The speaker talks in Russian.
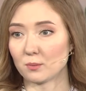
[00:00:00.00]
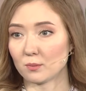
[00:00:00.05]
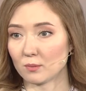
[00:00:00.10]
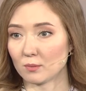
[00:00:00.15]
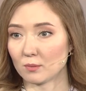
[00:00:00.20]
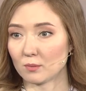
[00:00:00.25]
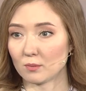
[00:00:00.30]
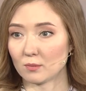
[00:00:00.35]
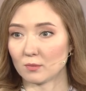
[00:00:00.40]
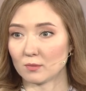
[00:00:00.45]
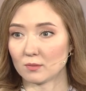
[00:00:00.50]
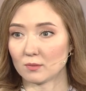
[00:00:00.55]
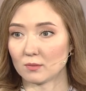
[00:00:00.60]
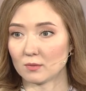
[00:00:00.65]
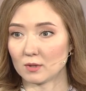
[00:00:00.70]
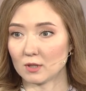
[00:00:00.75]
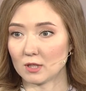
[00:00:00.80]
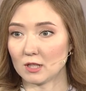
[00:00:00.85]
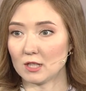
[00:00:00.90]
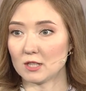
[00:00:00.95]
Это очень
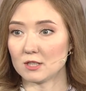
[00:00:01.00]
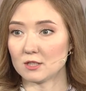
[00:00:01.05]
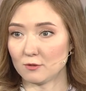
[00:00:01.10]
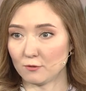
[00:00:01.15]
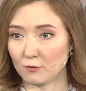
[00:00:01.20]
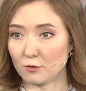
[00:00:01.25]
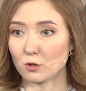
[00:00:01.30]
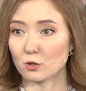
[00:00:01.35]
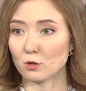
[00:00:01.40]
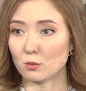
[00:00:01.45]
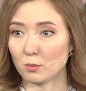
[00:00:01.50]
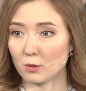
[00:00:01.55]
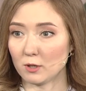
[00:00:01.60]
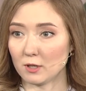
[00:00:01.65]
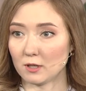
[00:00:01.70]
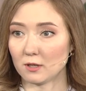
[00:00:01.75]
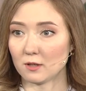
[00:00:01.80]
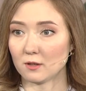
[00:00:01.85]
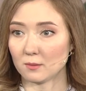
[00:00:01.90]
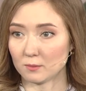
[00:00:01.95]
хорошие для цифры,
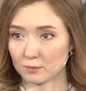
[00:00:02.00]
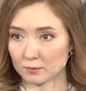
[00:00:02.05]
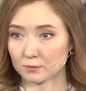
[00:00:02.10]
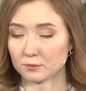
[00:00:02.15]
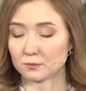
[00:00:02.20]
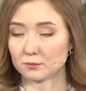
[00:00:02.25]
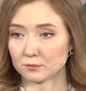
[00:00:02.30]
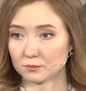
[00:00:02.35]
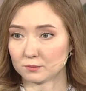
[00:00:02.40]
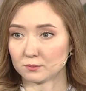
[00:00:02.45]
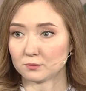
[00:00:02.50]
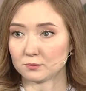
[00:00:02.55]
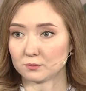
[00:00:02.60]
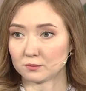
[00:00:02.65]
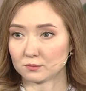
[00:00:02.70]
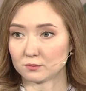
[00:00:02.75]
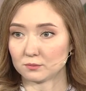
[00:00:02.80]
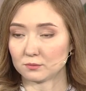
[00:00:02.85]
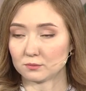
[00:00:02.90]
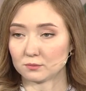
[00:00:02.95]
потому что
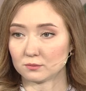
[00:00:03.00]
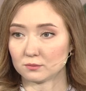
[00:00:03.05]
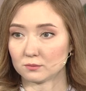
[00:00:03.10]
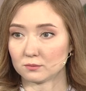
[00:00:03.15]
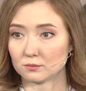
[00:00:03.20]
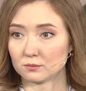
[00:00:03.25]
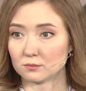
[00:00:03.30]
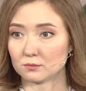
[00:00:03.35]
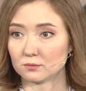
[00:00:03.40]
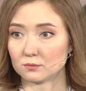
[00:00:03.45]
это новое